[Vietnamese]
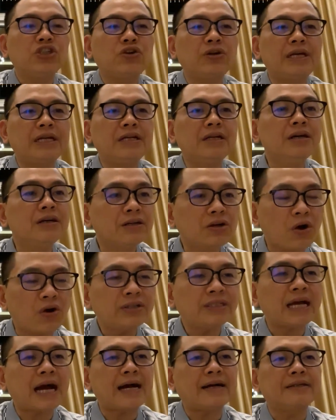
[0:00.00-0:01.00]
cho nên đừng
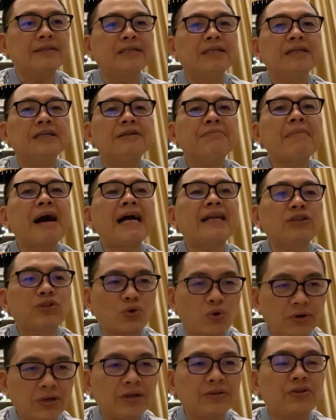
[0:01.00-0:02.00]
nói rằng bạn
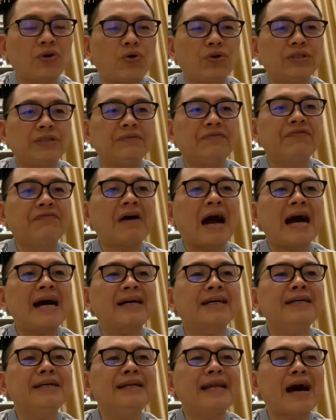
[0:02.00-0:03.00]
tốt hơn tôi
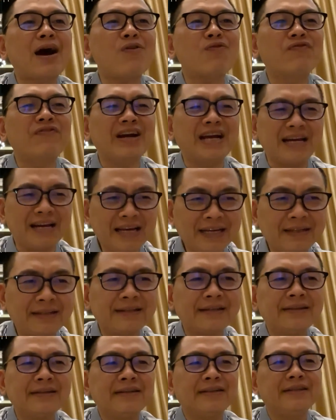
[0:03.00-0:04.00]
và khi nào về
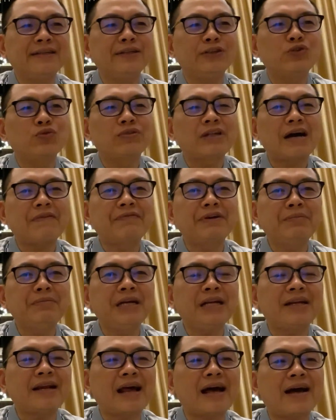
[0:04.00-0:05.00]
đích thì chúng ta mới
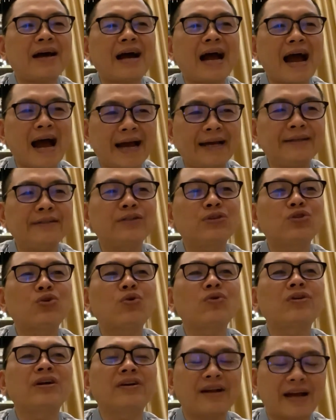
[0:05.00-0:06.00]
biết là ai
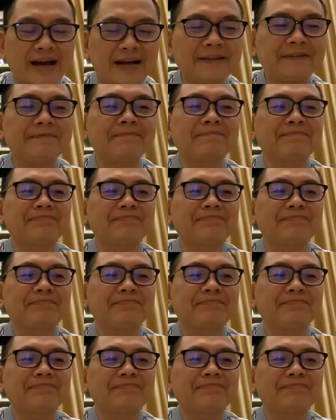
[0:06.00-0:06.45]
tốt hơn ai